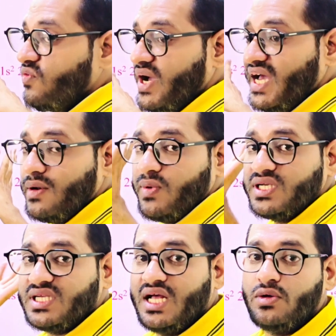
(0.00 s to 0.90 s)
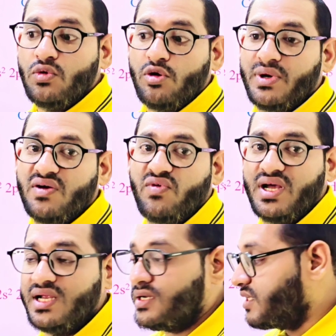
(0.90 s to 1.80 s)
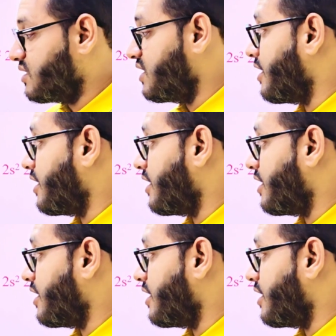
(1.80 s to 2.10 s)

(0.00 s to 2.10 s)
वो एन प्लस एल रूल को बेटा वायलेट करती